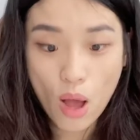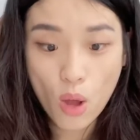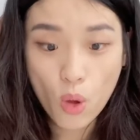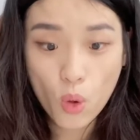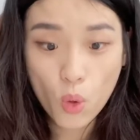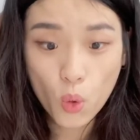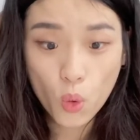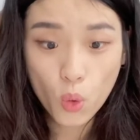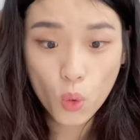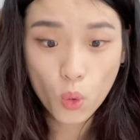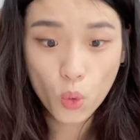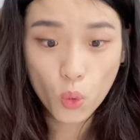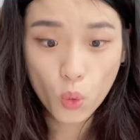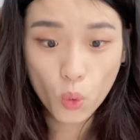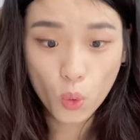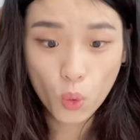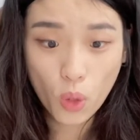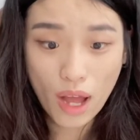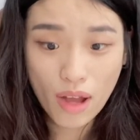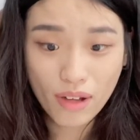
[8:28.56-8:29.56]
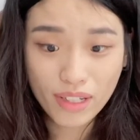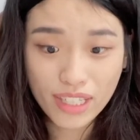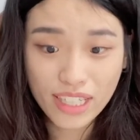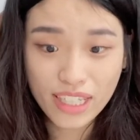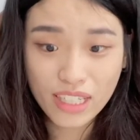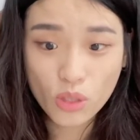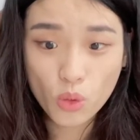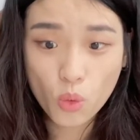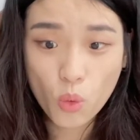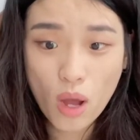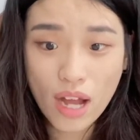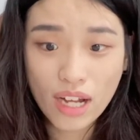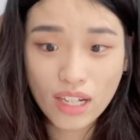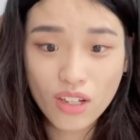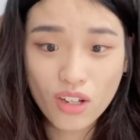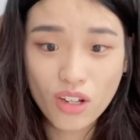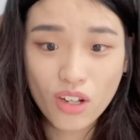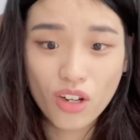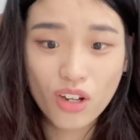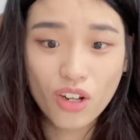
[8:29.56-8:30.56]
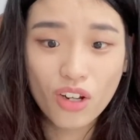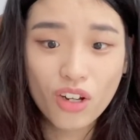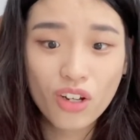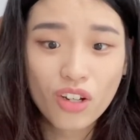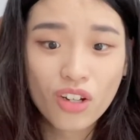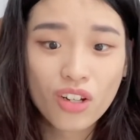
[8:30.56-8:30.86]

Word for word: 哦，好荧光哦！